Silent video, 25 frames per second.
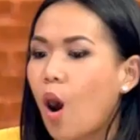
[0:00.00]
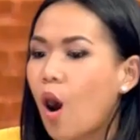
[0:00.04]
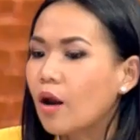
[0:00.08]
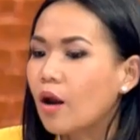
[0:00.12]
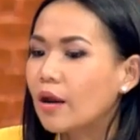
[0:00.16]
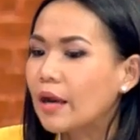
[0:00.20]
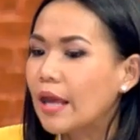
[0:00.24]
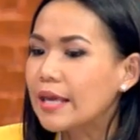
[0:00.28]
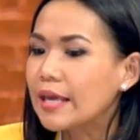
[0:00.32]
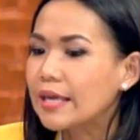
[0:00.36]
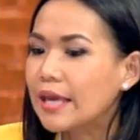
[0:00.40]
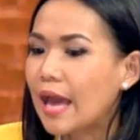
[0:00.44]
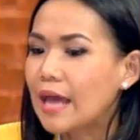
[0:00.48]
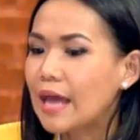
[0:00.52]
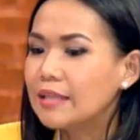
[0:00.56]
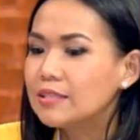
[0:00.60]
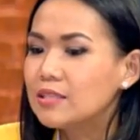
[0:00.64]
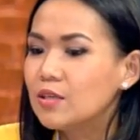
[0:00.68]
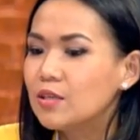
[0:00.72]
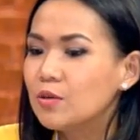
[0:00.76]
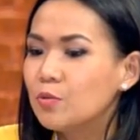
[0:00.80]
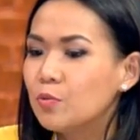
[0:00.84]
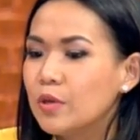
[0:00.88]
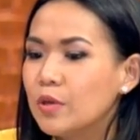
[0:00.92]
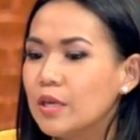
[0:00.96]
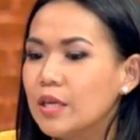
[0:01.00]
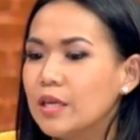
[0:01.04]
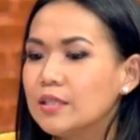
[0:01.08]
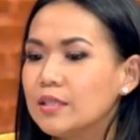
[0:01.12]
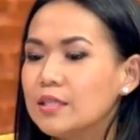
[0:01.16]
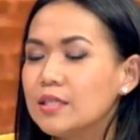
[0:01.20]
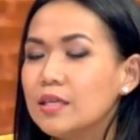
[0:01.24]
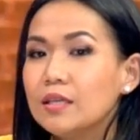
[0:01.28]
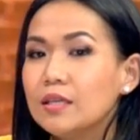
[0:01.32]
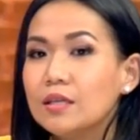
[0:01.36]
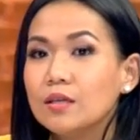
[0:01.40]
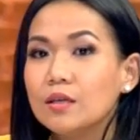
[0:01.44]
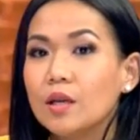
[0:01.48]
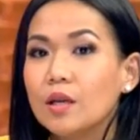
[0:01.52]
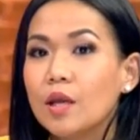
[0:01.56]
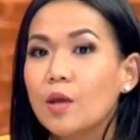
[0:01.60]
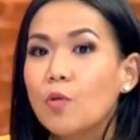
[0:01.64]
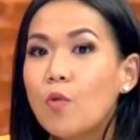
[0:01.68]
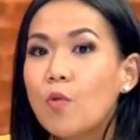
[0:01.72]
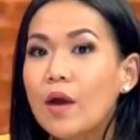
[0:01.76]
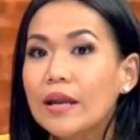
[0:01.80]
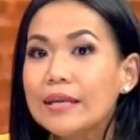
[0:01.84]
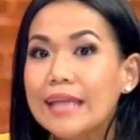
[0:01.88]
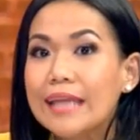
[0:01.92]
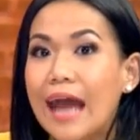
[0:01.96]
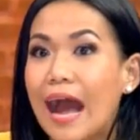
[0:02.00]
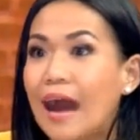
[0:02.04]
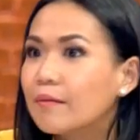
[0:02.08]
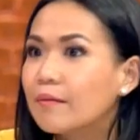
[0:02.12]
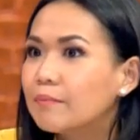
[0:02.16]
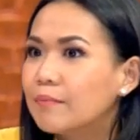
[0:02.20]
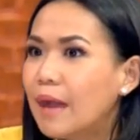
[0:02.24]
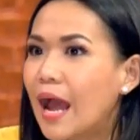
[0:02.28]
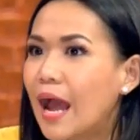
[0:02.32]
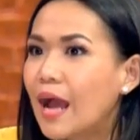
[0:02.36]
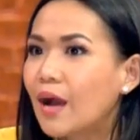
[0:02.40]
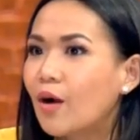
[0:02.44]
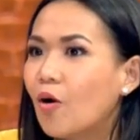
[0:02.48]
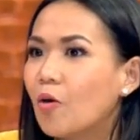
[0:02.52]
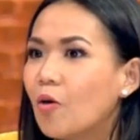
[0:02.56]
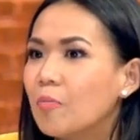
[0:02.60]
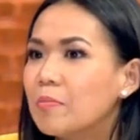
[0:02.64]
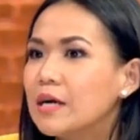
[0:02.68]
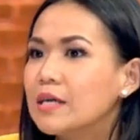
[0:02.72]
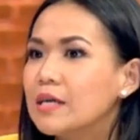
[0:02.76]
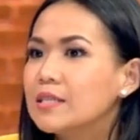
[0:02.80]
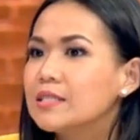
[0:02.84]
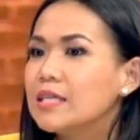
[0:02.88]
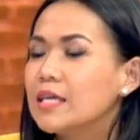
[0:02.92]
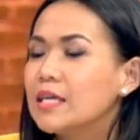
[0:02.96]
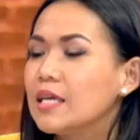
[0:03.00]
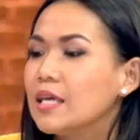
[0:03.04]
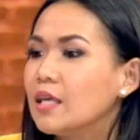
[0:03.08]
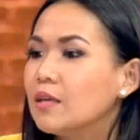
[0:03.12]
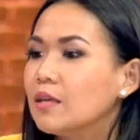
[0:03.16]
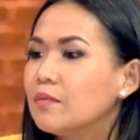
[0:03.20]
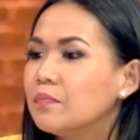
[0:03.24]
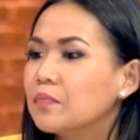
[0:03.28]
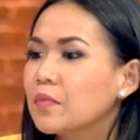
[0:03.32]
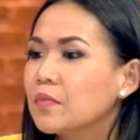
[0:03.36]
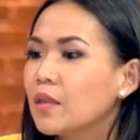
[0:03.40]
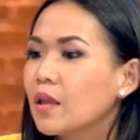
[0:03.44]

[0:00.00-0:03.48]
ออกรายการทีวีที่ถือได้ว่าดังมากของเมืองจีน